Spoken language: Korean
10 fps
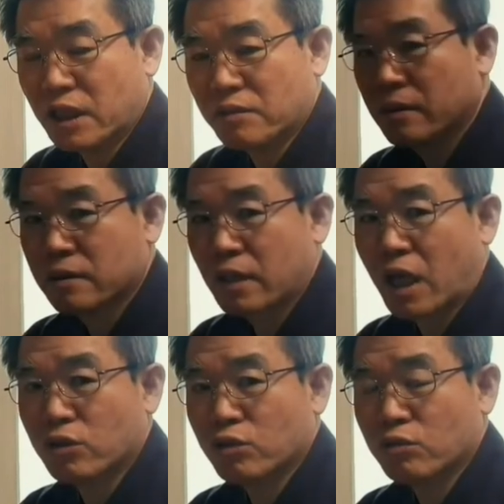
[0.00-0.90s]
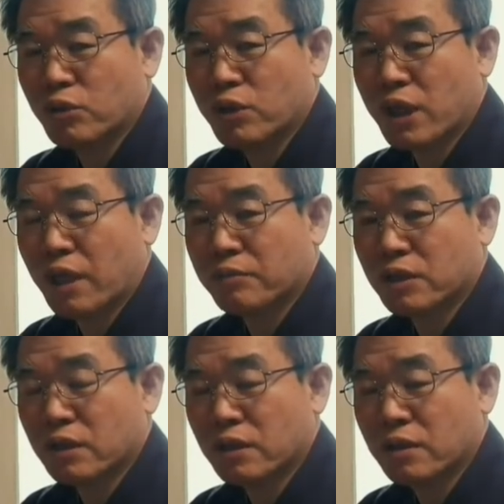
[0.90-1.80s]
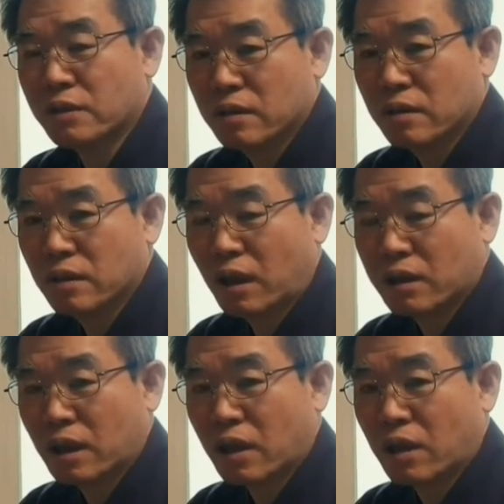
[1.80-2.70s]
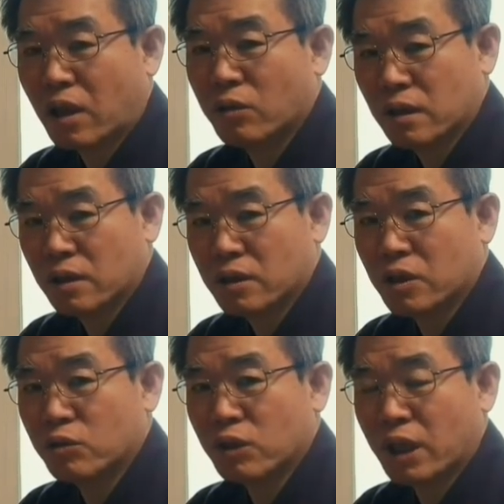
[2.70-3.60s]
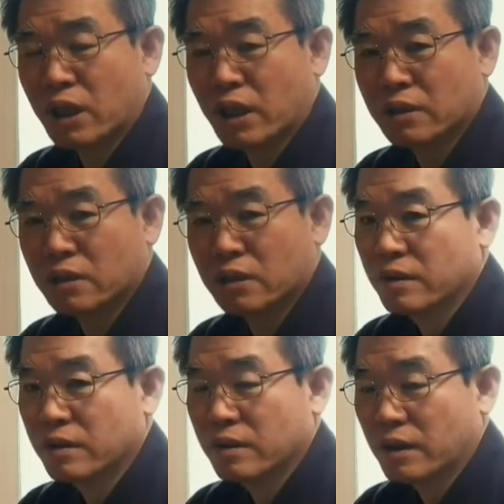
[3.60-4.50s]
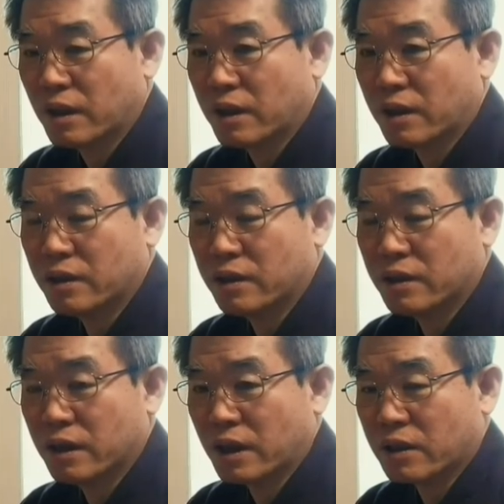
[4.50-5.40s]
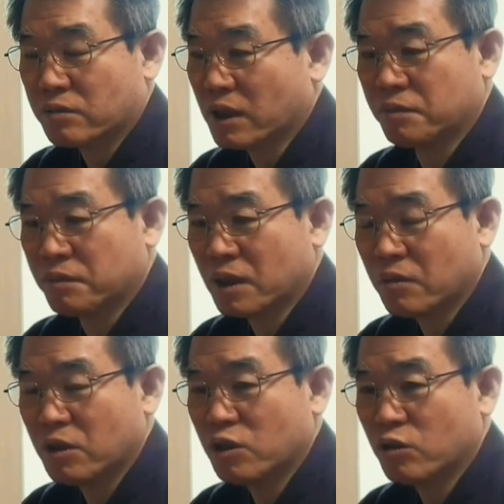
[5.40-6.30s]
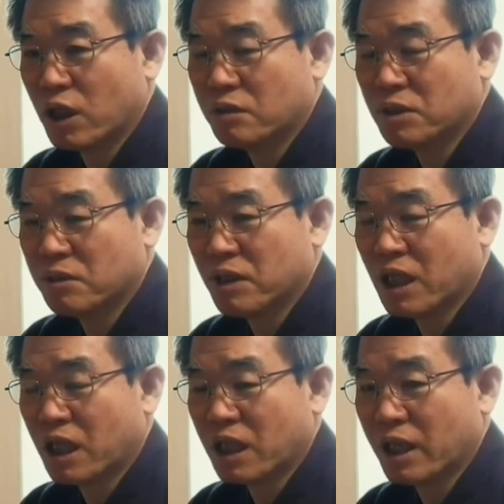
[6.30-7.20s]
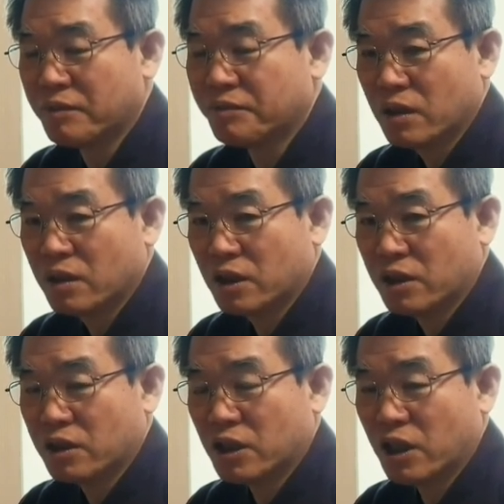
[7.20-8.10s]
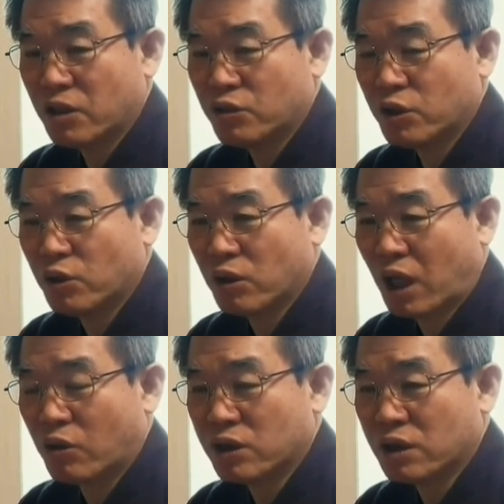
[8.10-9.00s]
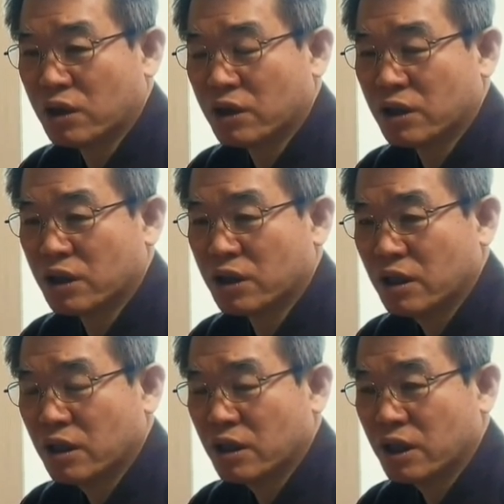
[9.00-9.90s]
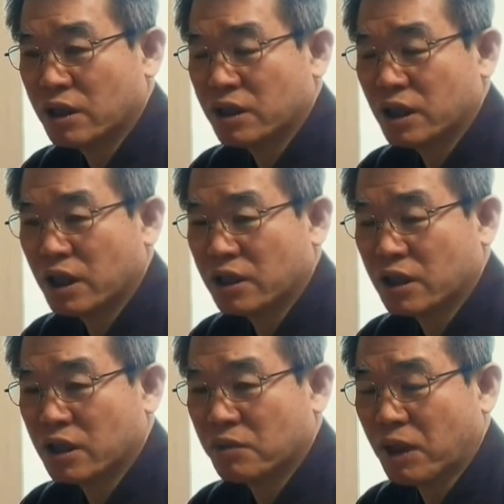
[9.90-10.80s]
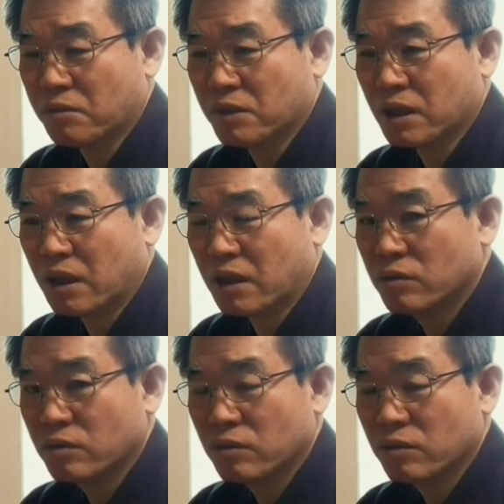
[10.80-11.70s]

이민창입니다. 4주 불에 앞서 안타까운 시국에 대해서 얘기를 드리겠습니다. 민주라는 미명하에 전체주의로 가고 있는 것이 현재 정치판입니다.